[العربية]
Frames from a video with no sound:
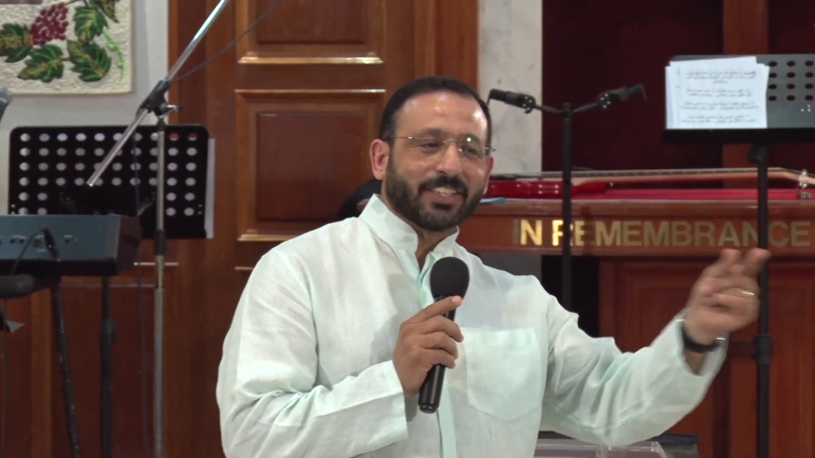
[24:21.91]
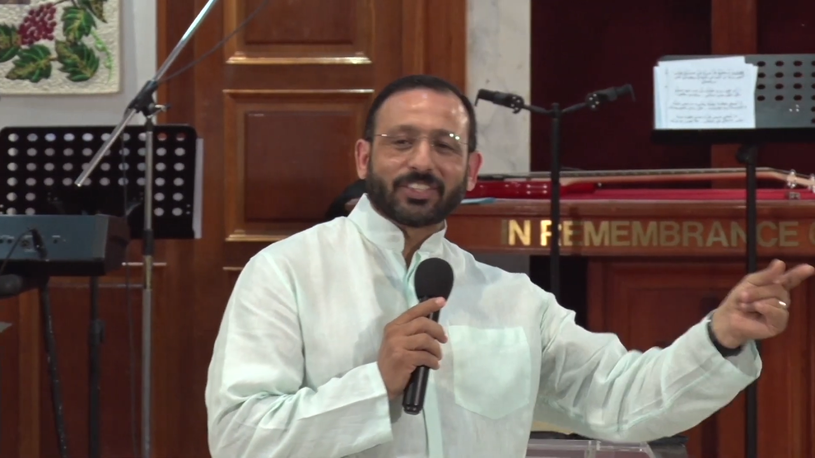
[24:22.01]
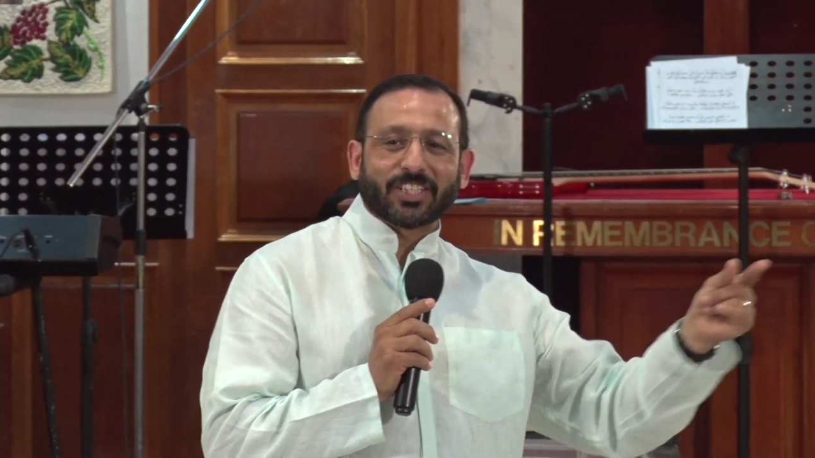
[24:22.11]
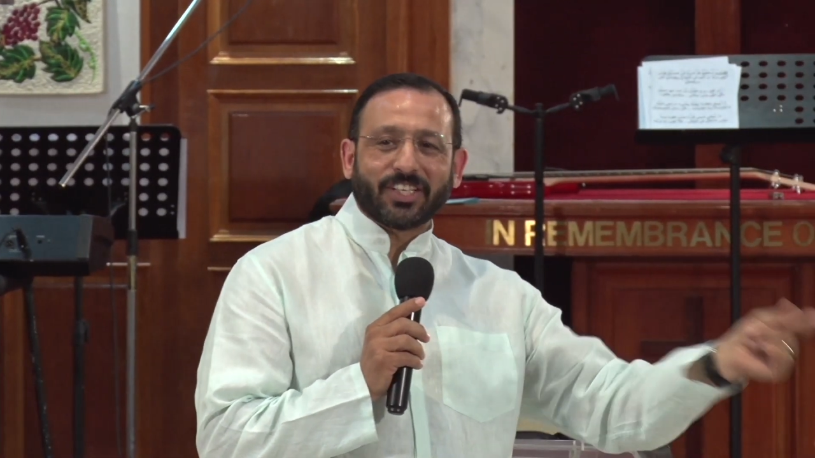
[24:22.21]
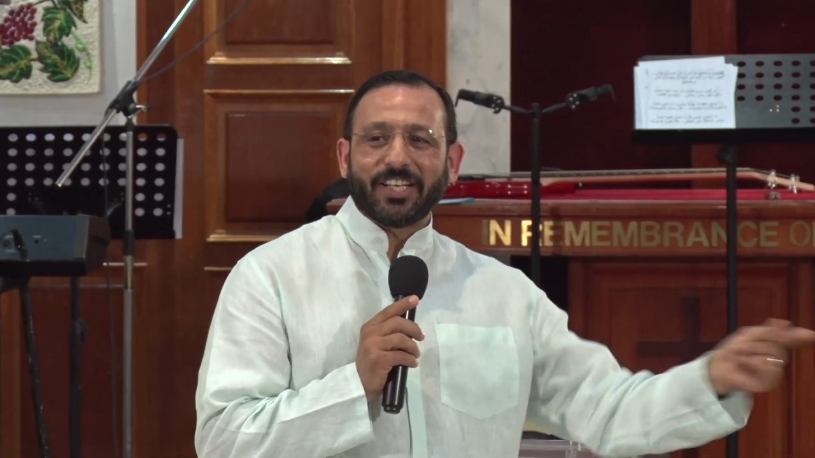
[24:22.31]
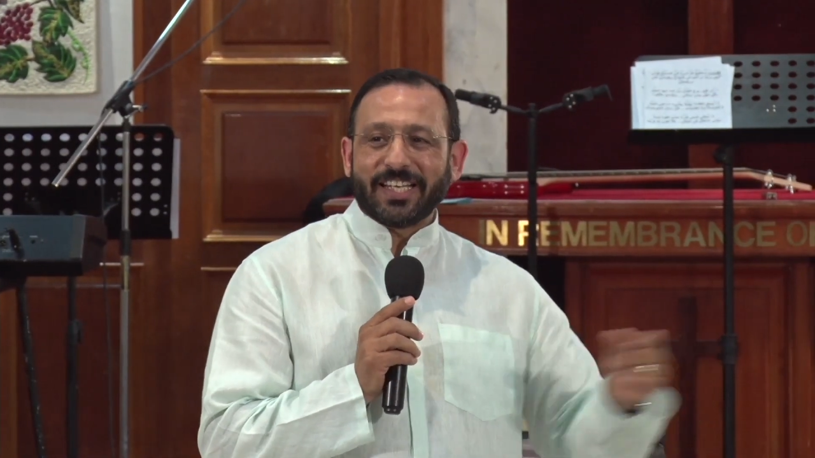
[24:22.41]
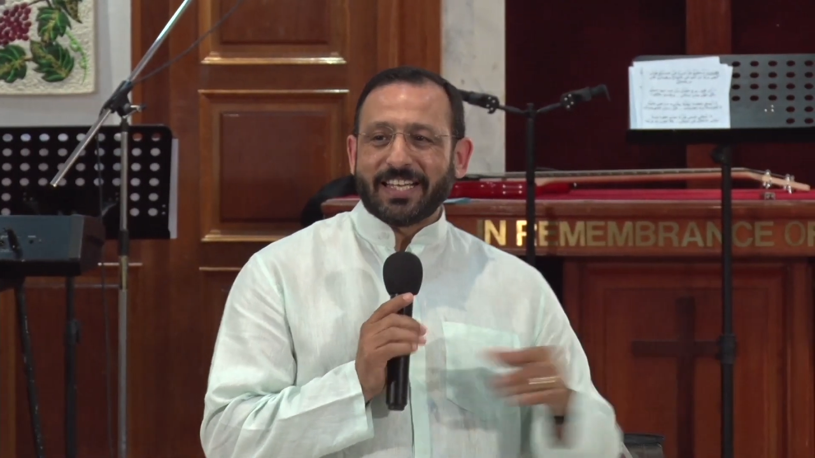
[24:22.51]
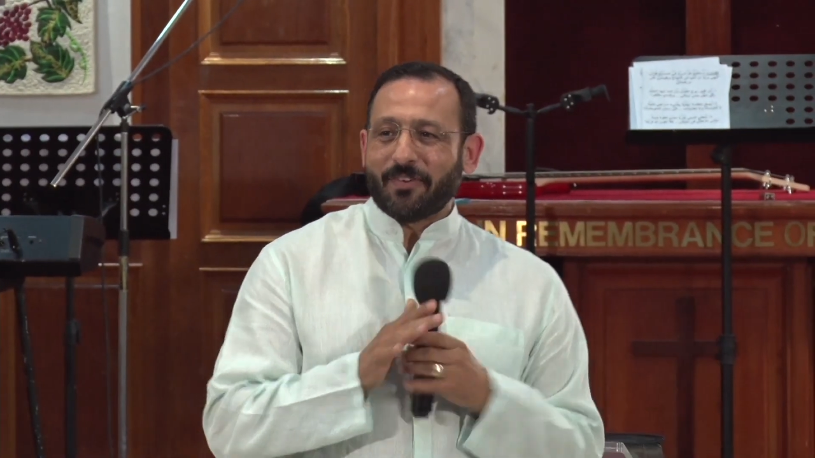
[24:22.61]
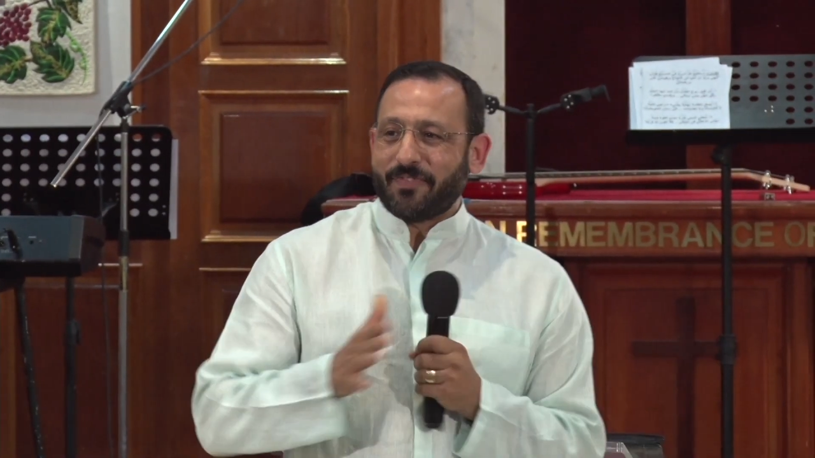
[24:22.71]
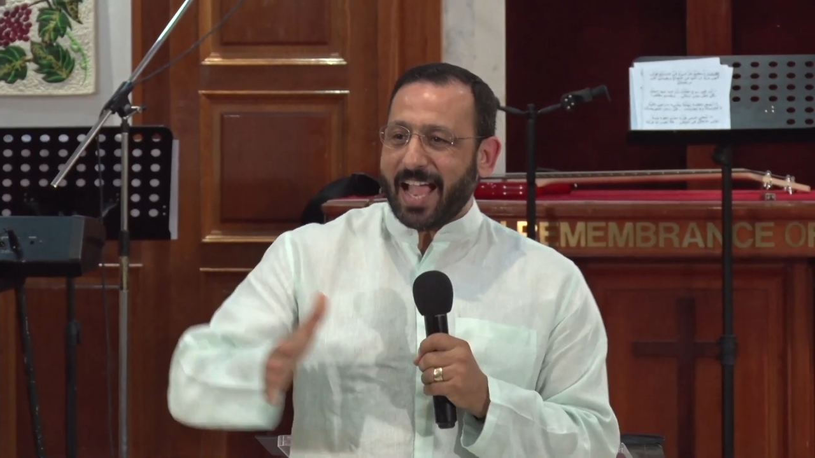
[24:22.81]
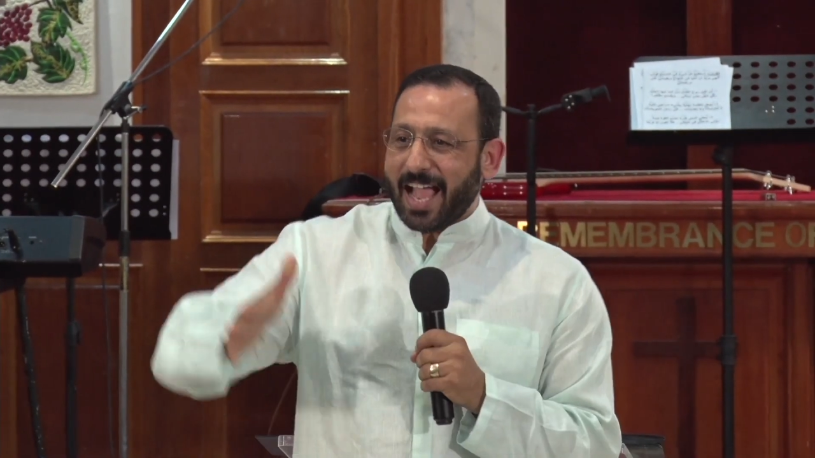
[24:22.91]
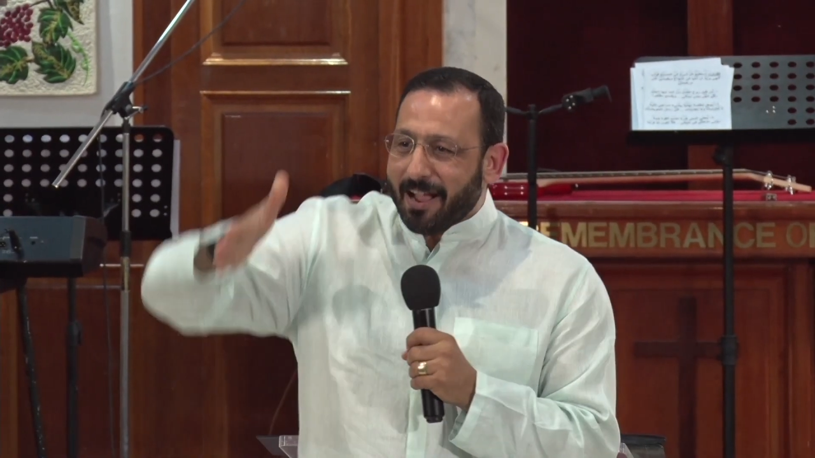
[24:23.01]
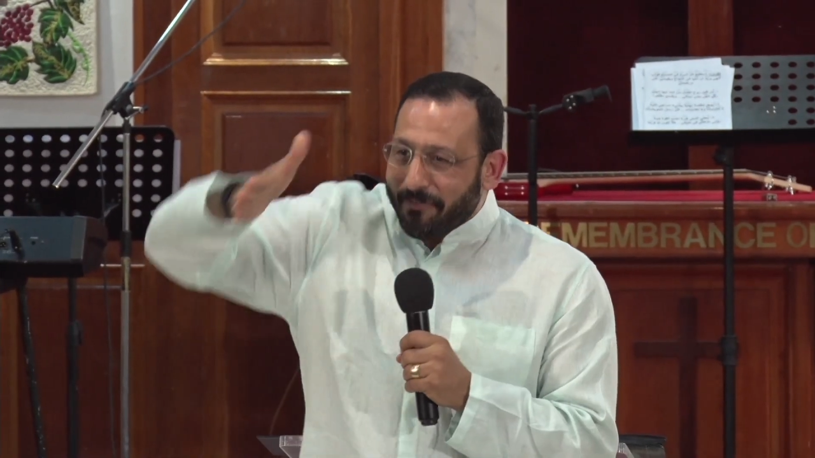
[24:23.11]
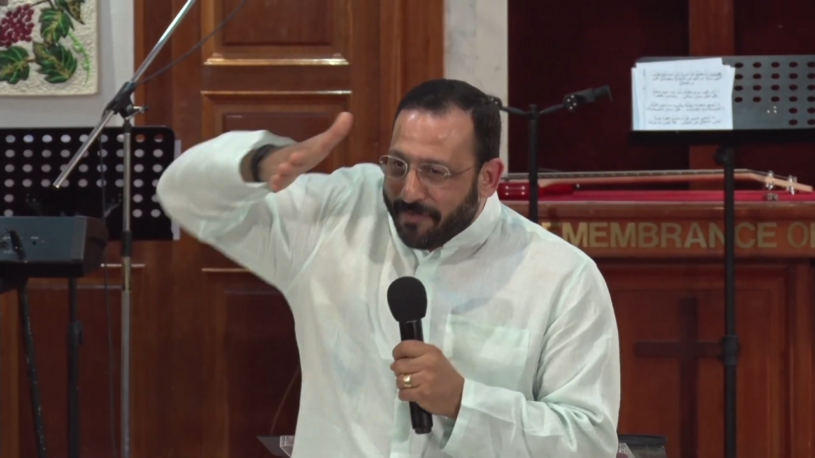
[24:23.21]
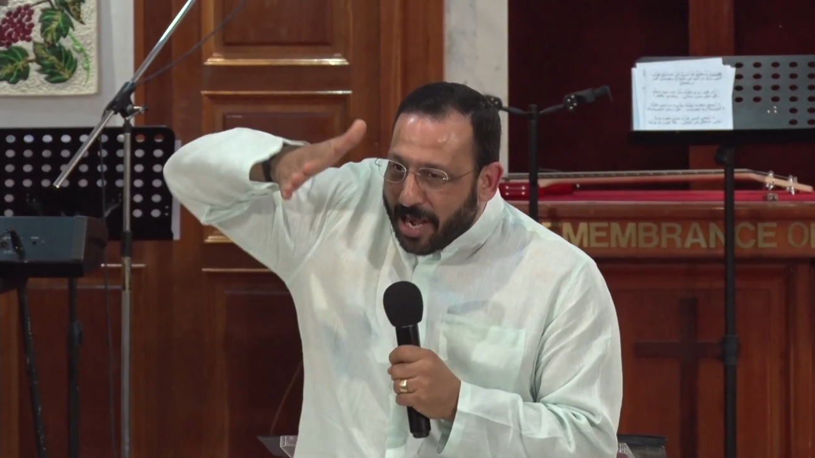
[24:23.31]
السطحية في
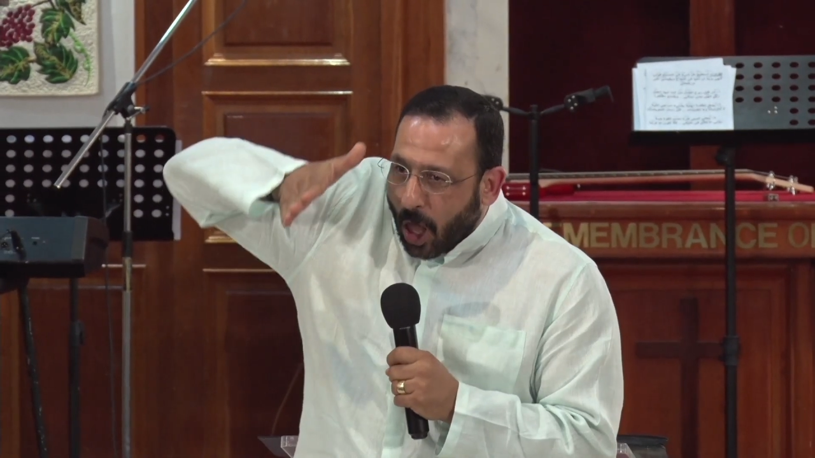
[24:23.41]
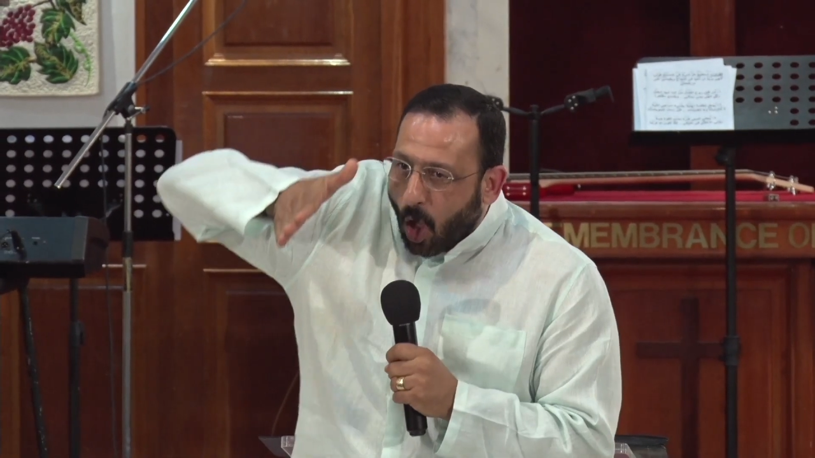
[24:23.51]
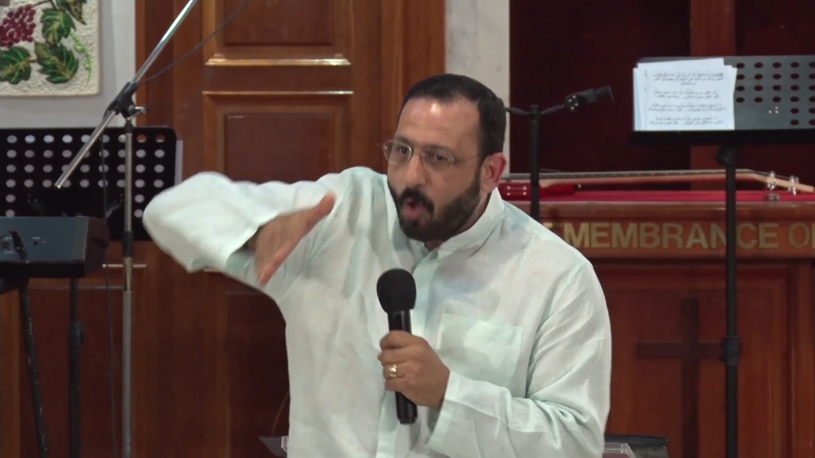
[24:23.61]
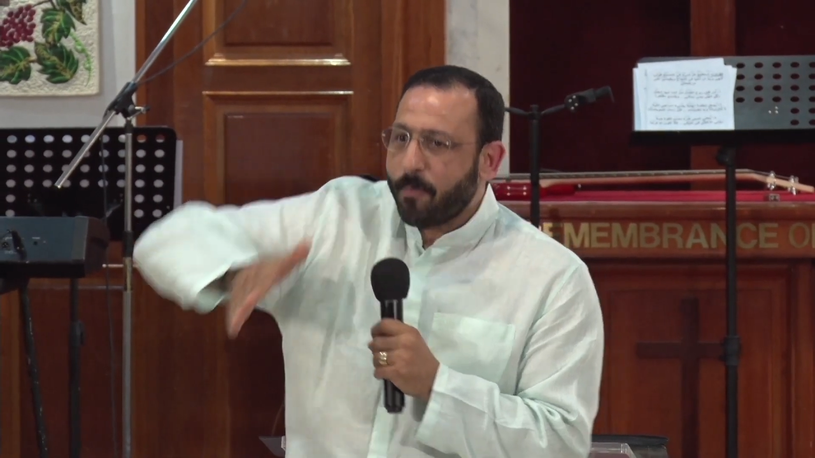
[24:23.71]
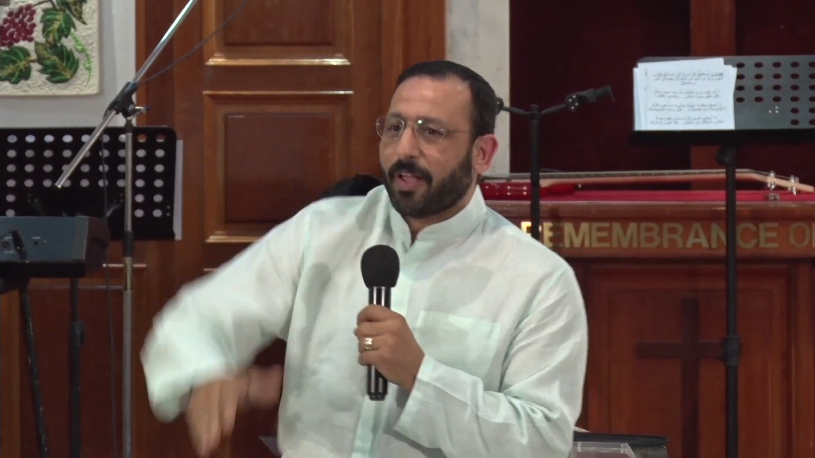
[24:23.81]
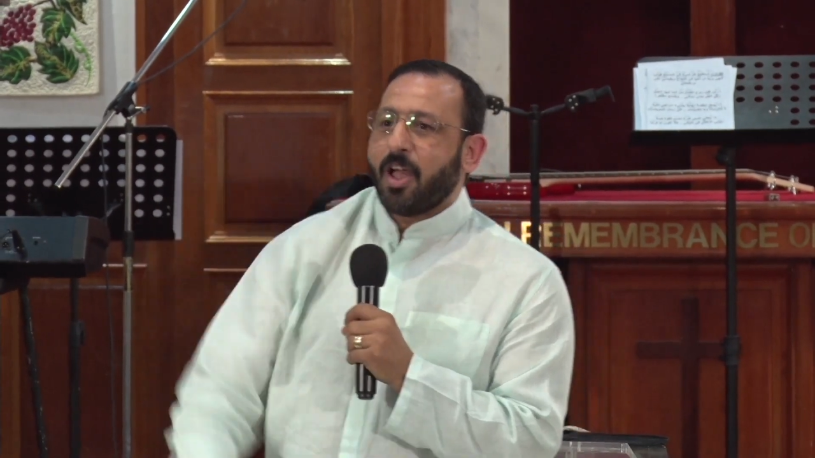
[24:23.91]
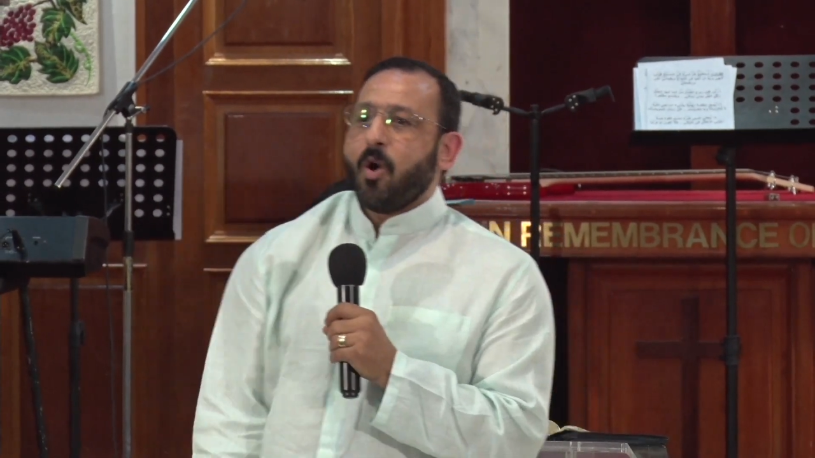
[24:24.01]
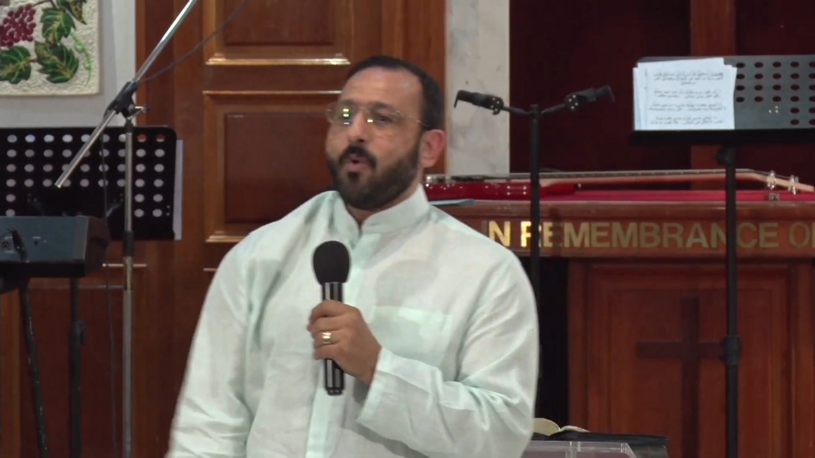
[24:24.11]
حاجة في العمق